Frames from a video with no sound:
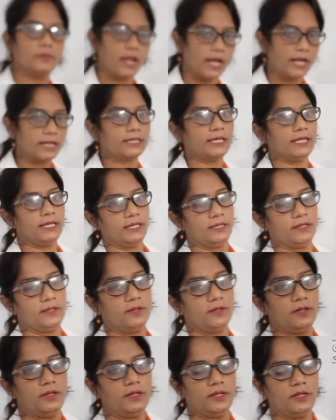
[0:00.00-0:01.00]
আগে
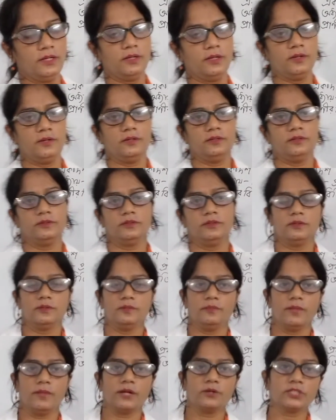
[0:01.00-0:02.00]

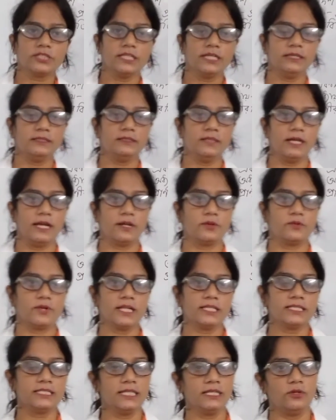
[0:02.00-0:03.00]
মানুষের ধারণা
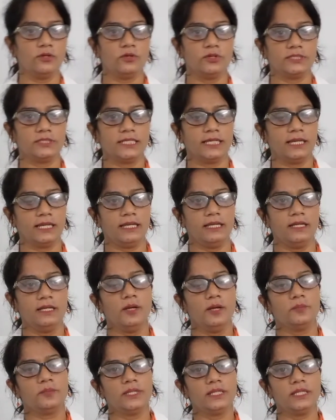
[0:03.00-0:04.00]
ছিল যে
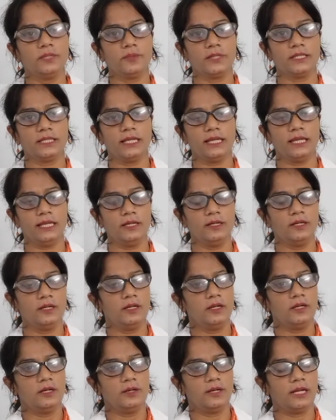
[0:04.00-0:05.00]
পৃথিবীতে
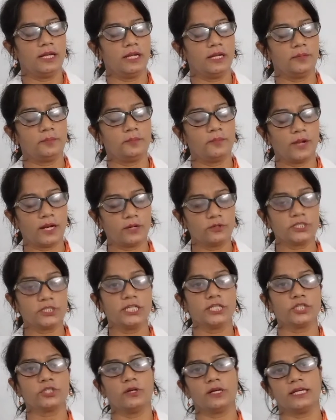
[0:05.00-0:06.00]
মানুষের
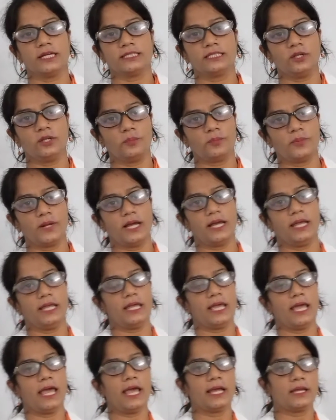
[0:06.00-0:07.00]
সংখ্যা ছিল প্রায়
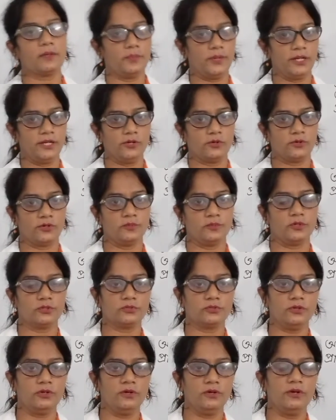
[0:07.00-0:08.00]
এক বিলিয়নের মতো
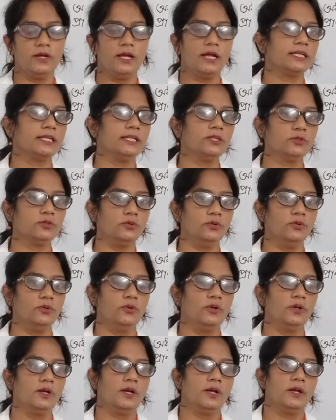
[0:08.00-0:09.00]
কিন্তু
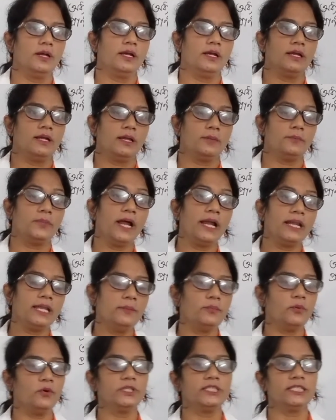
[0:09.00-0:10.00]
প্রাণী
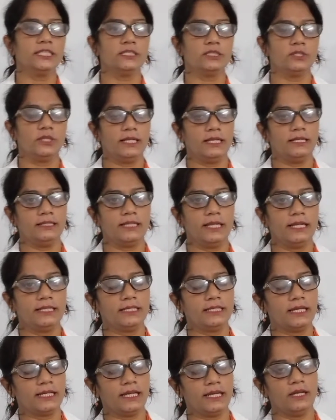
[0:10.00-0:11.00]
বৈচিত্র্যের দিক
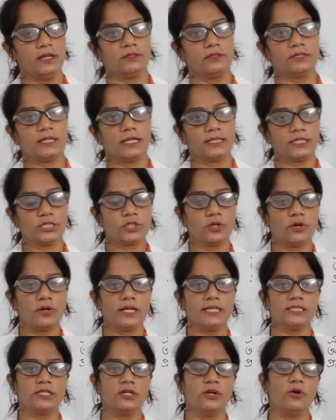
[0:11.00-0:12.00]
থেকে তাদের
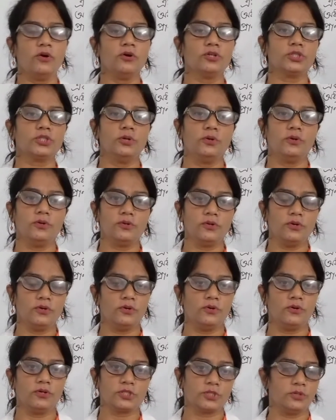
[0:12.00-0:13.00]
সংখ্যা ছিল অসংখ্য
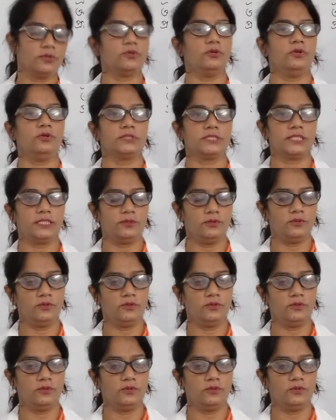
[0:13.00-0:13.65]
অসংখ্য ছিল